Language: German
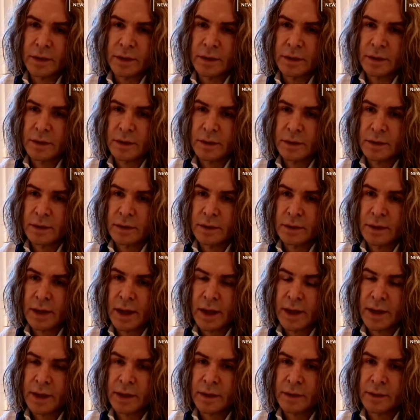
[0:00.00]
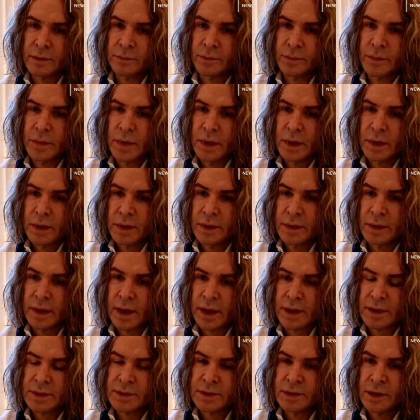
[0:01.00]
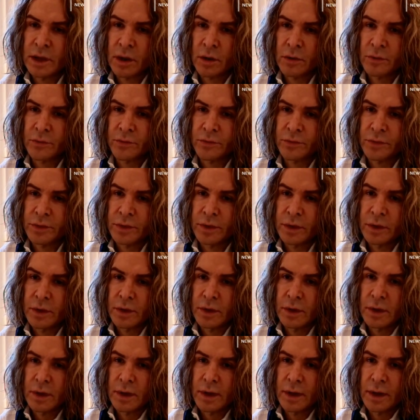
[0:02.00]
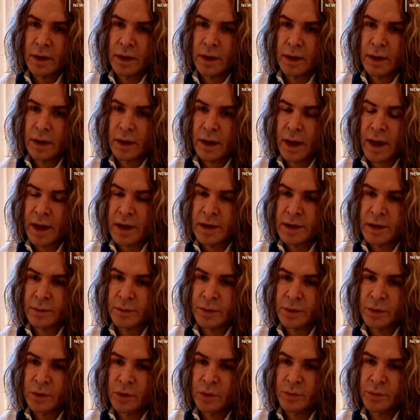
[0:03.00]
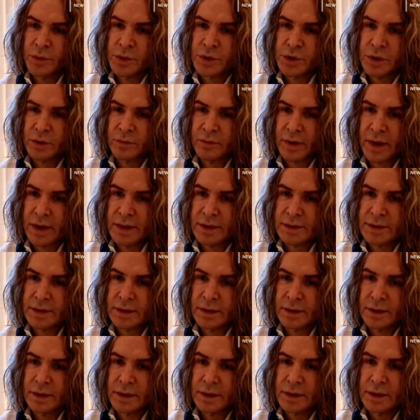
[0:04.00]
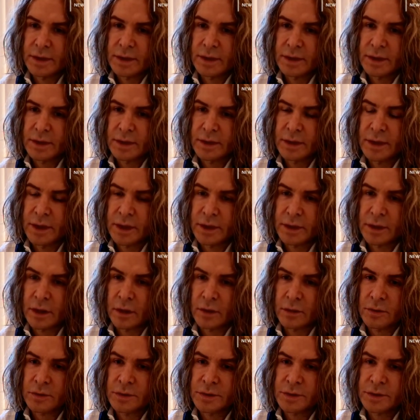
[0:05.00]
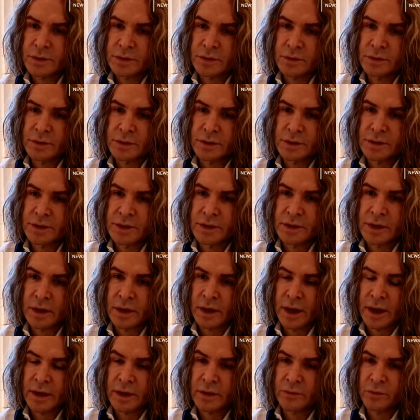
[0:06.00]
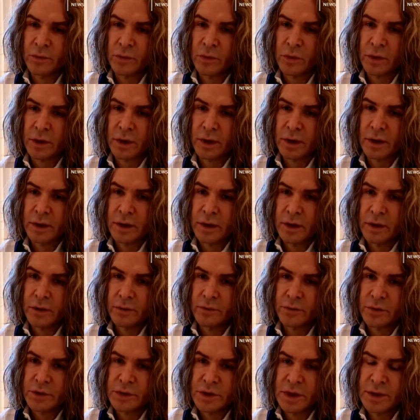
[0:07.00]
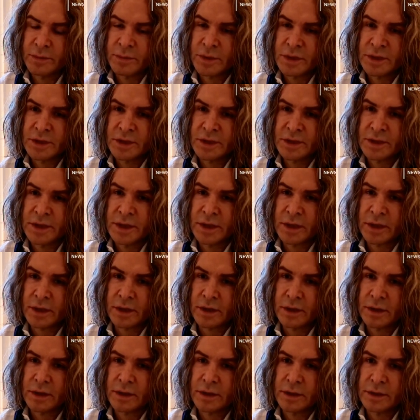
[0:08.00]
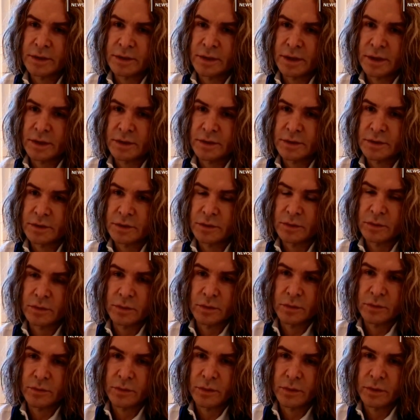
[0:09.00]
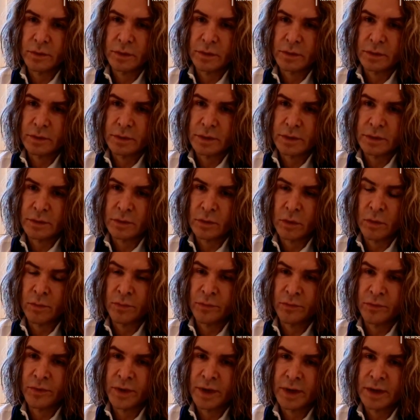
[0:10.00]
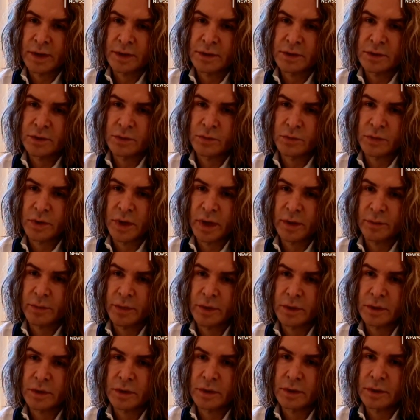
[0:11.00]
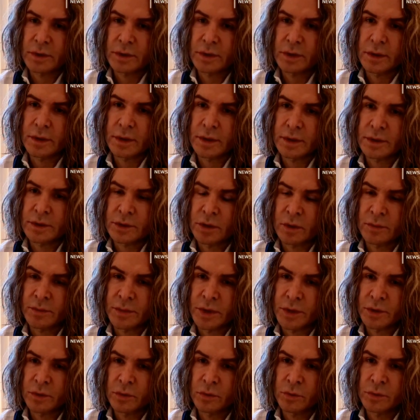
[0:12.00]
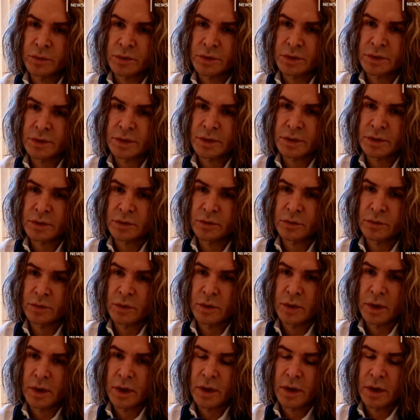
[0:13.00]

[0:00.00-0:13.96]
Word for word: äh, leichten Nasenlaufen, heilen aber typischerweise nicht aus, sondern sind nach einer Woche verschlimmern sie sich. Es kann zu, das Kopfweh kann zunehmen. Es kommt ein Husten dazu,